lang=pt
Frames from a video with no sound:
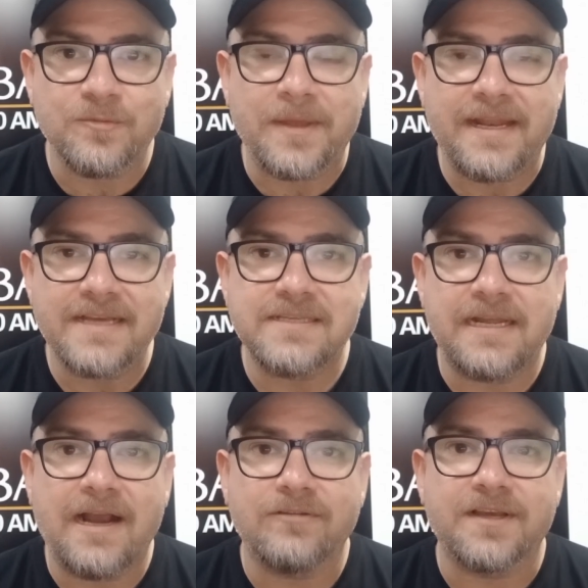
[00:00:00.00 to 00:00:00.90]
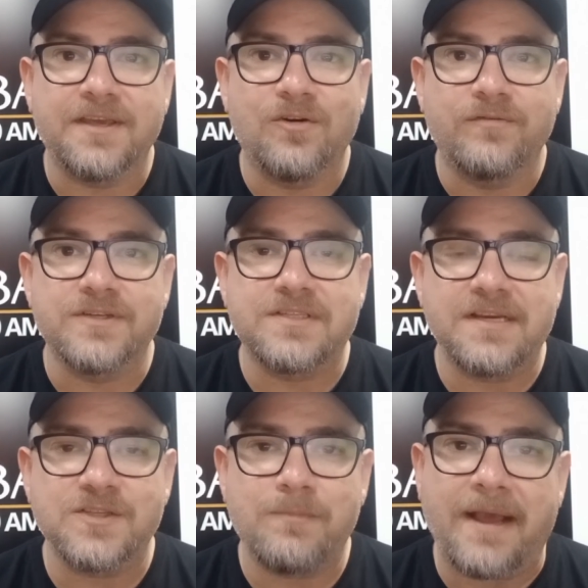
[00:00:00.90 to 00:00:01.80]
Beleza? Legal estar tá aqui com
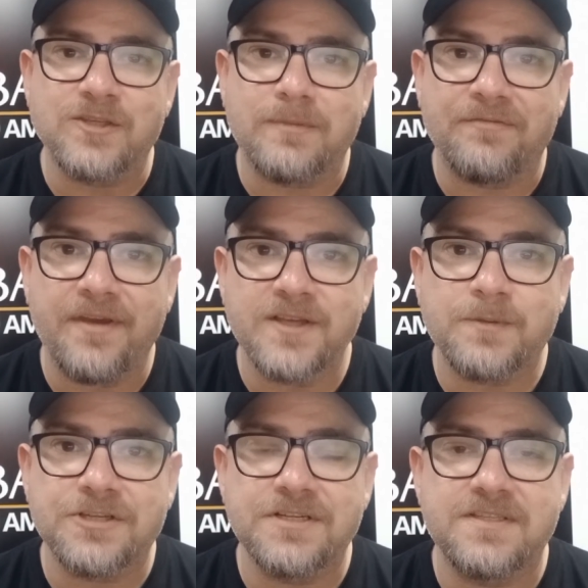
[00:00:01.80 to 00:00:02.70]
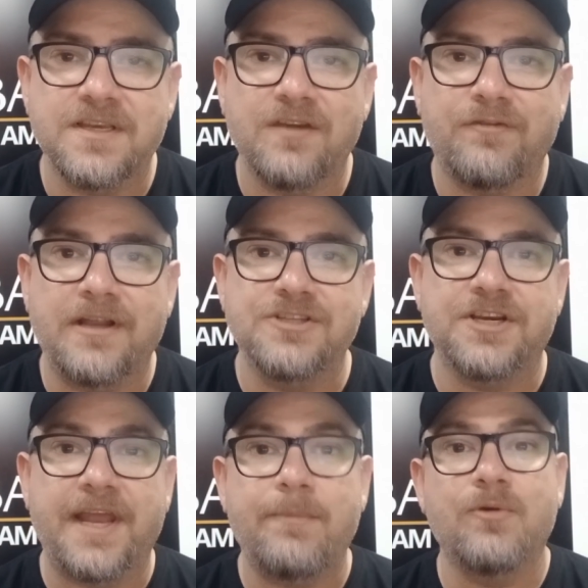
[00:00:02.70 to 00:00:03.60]
vocês mais uma vez para a gente seguir falando de
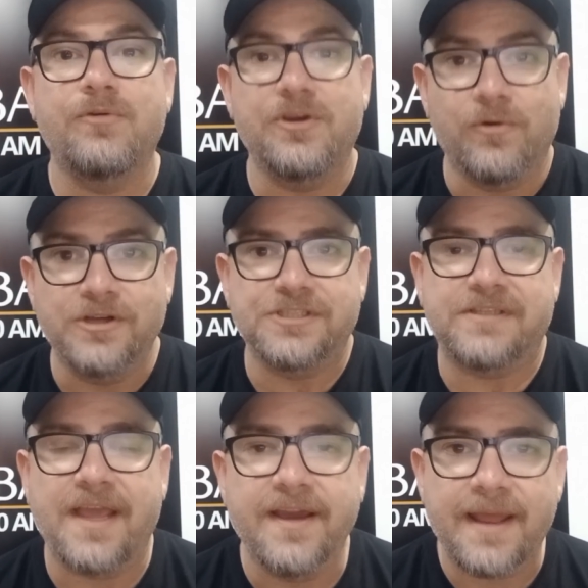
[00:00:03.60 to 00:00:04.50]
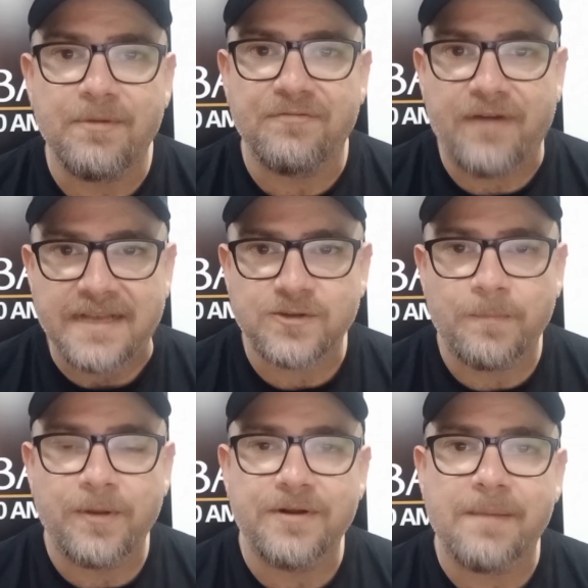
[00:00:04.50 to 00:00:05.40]
Grêmio e hoje tem Grêmio
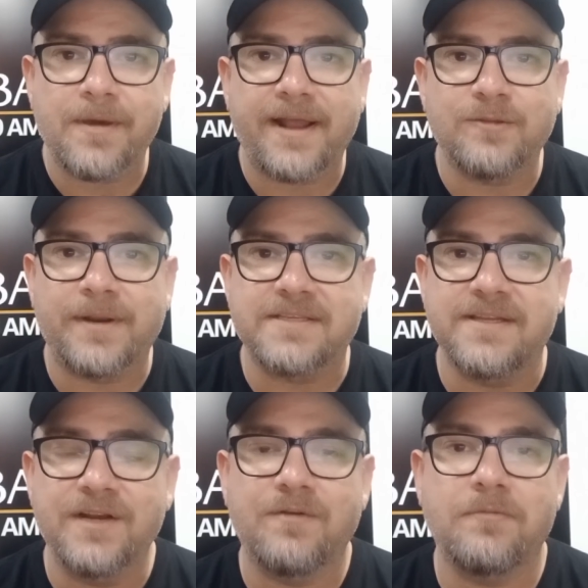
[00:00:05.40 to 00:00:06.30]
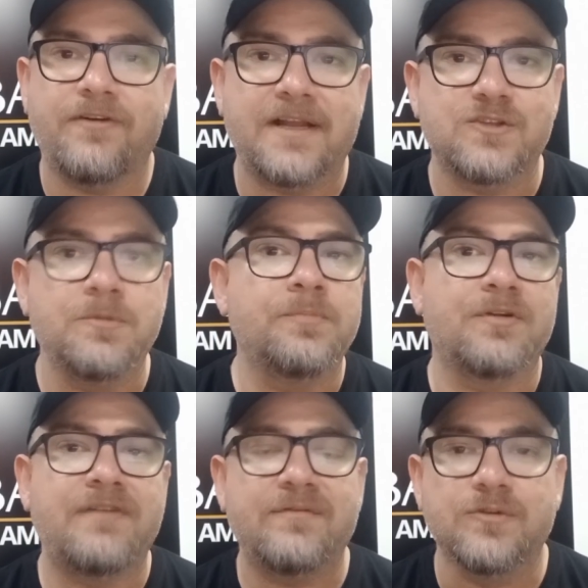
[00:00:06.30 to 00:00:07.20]
Vasco pelo Campeonato Brasileiro. Vamos falar sobre um
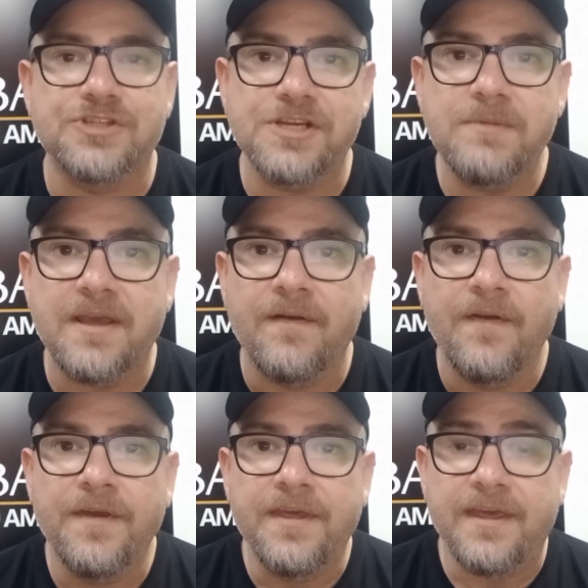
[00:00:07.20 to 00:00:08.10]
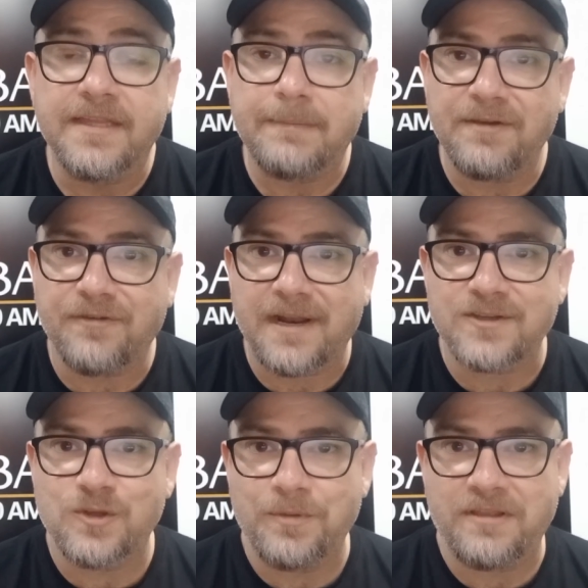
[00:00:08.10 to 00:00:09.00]
provável time e também falar
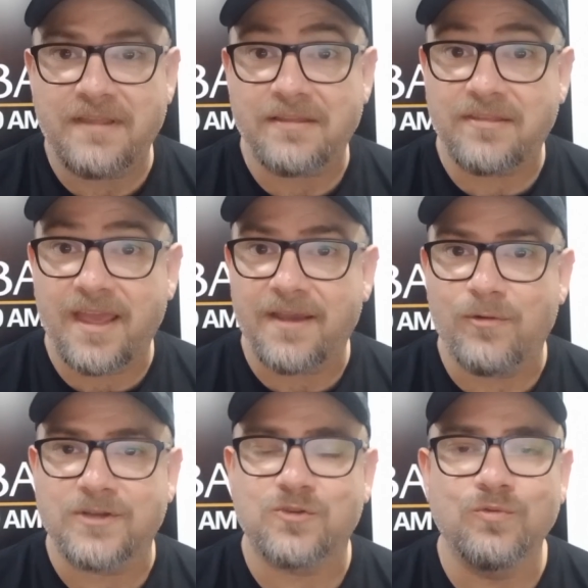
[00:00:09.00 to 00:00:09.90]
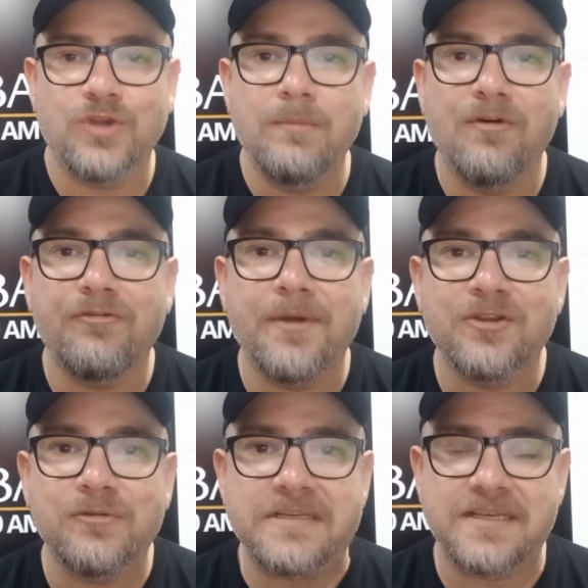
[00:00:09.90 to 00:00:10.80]
sobre TT, o assunto que
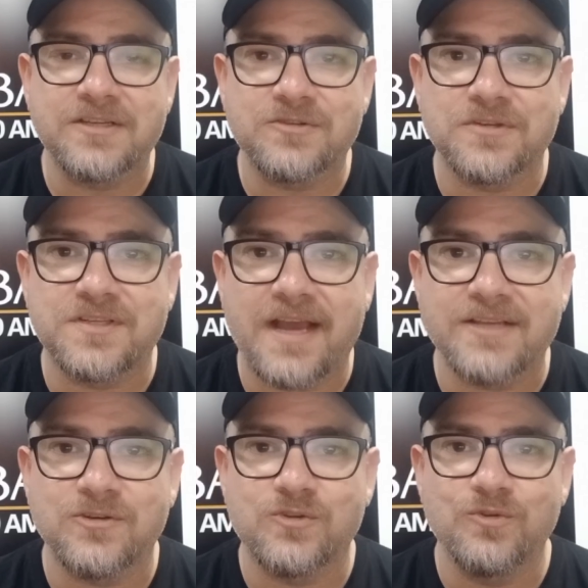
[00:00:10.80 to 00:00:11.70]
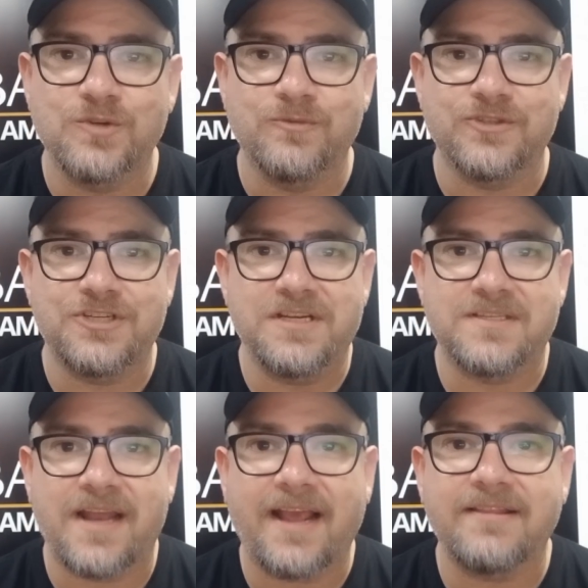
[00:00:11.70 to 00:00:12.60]
movimentou as redes sociais nos últimos dias.
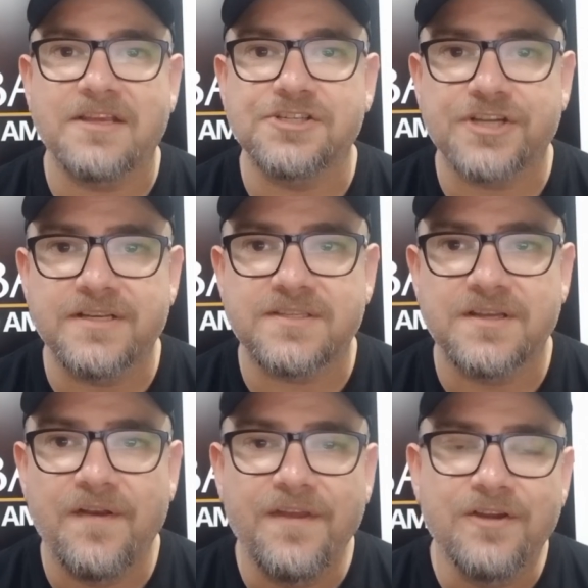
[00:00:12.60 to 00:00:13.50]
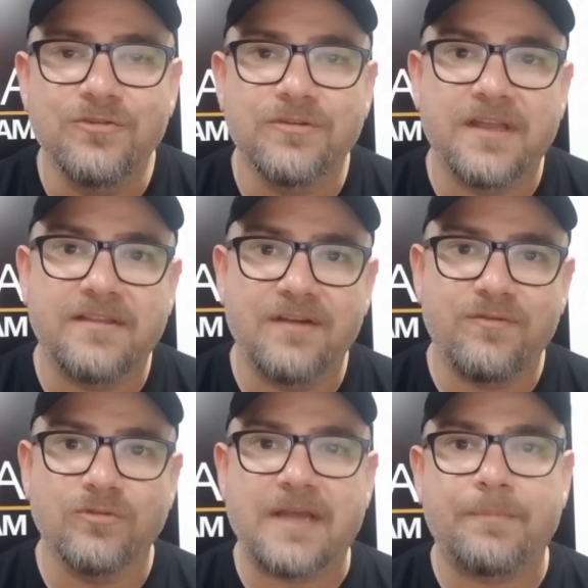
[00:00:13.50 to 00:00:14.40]
Será que tem chance do TT
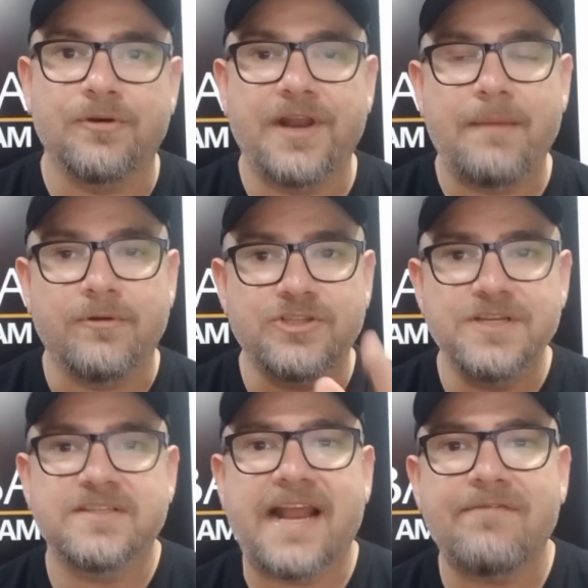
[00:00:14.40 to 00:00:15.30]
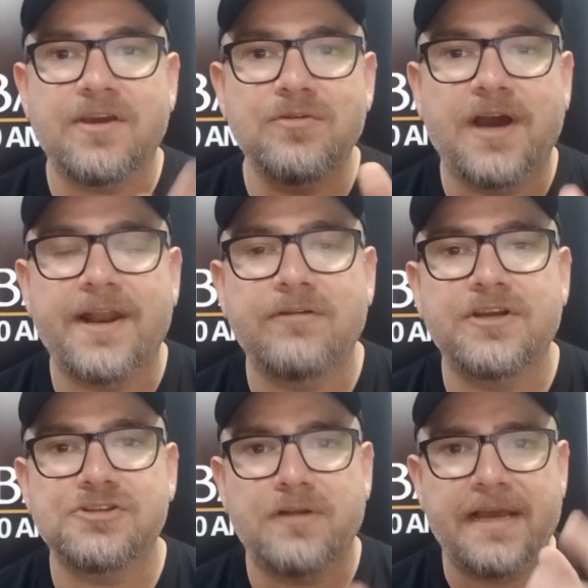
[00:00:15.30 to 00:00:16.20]
voltar para o Grêmio? Te inscreve aqui no canal,
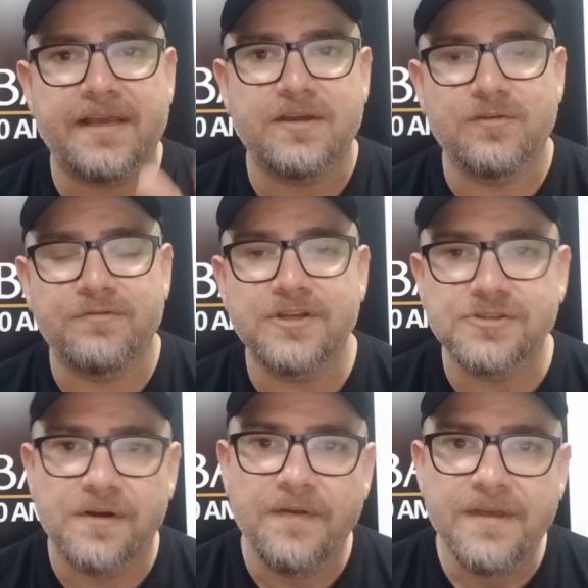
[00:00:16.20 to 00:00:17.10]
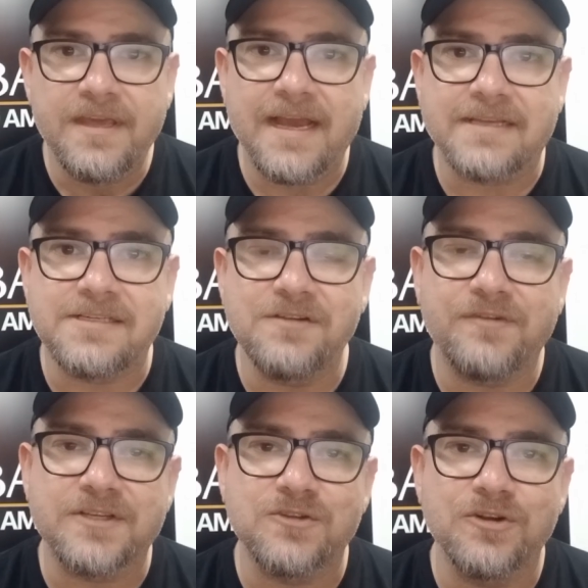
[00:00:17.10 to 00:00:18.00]
deixa o like aqui no vídeo e
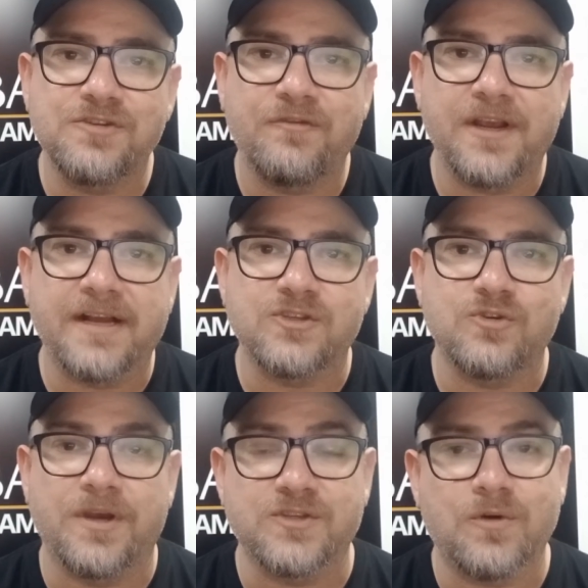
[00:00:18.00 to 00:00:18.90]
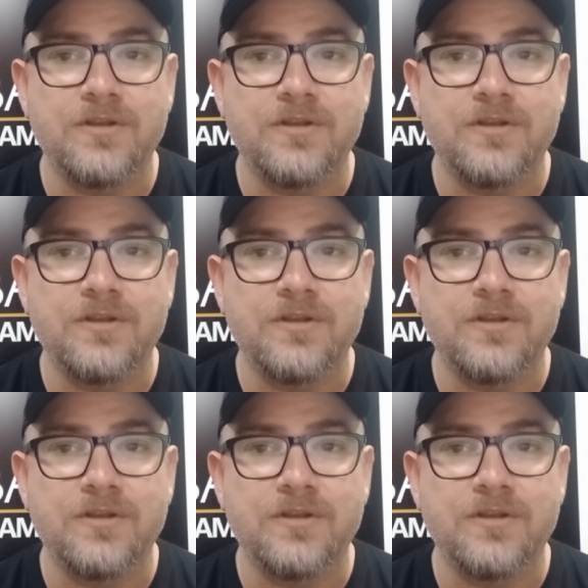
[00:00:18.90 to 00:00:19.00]
ativa as notificações.